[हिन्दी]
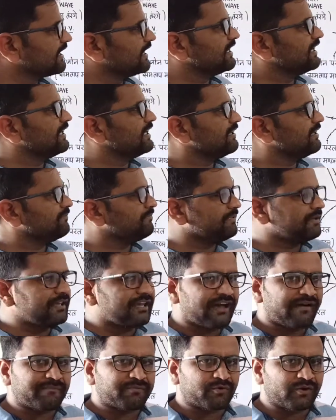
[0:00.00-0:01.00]
कहीं भी
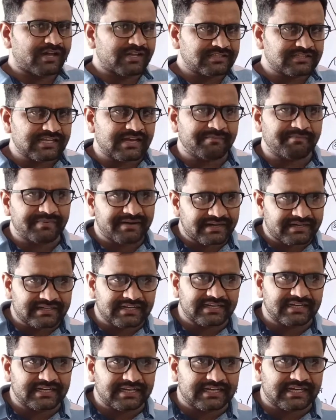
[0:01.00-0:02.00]
आपको ऐसा
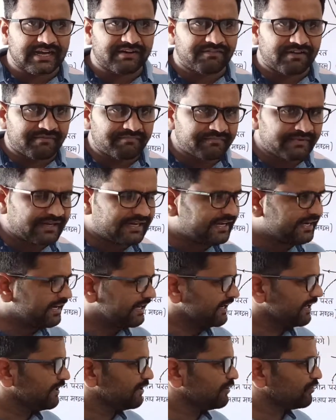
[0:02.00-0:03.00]
पैटर्न लिखा हुआ मिले
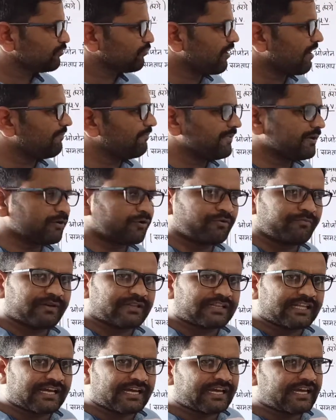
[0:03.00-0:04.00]
तो आप मेरे को
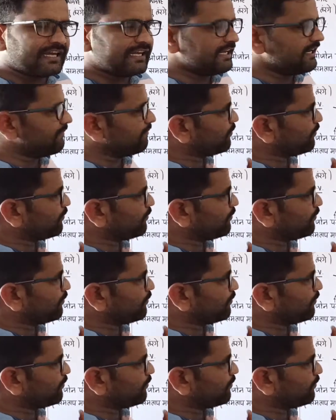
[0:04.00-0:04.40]
बताएं ये